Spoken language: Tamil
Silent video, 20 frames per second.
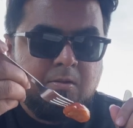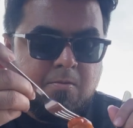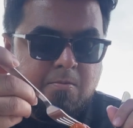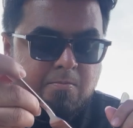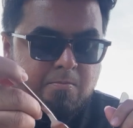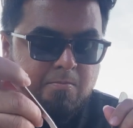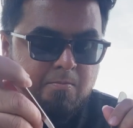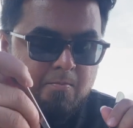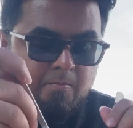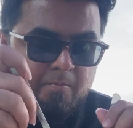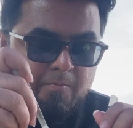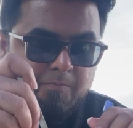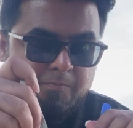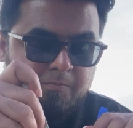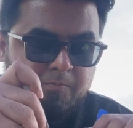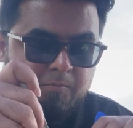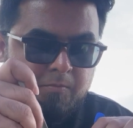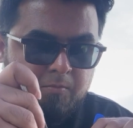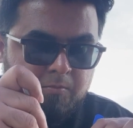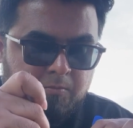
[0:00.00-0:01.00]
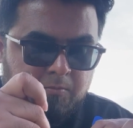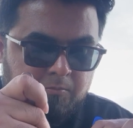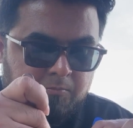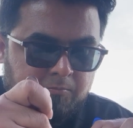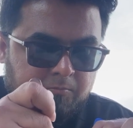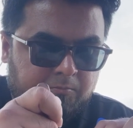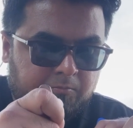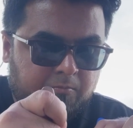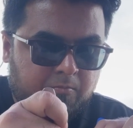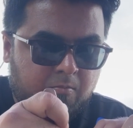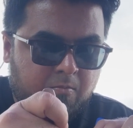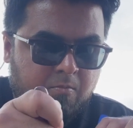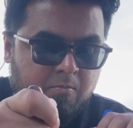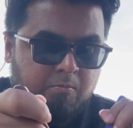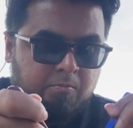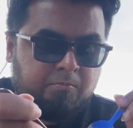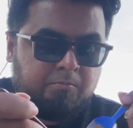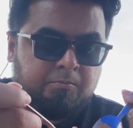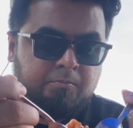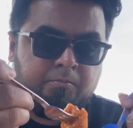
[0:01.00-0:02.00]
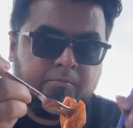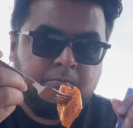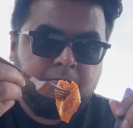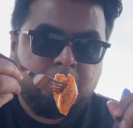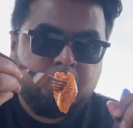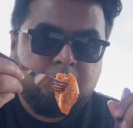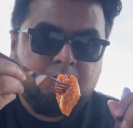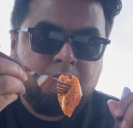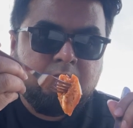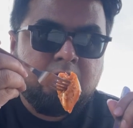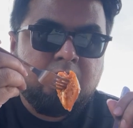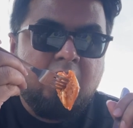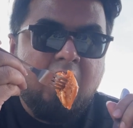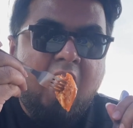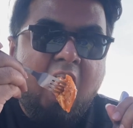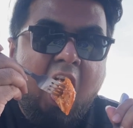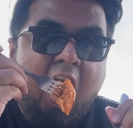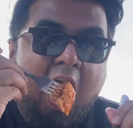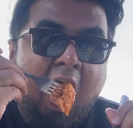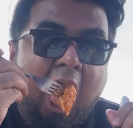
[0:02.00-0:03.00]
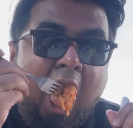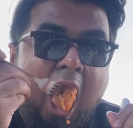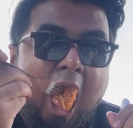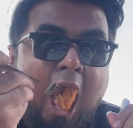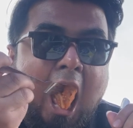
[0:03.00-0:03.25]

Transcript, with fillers: அந்த இது போட்டிருந்தாங்க ஸோ இது எல்லாமே சேர்த்து வச்சு சாப்பிடும்போது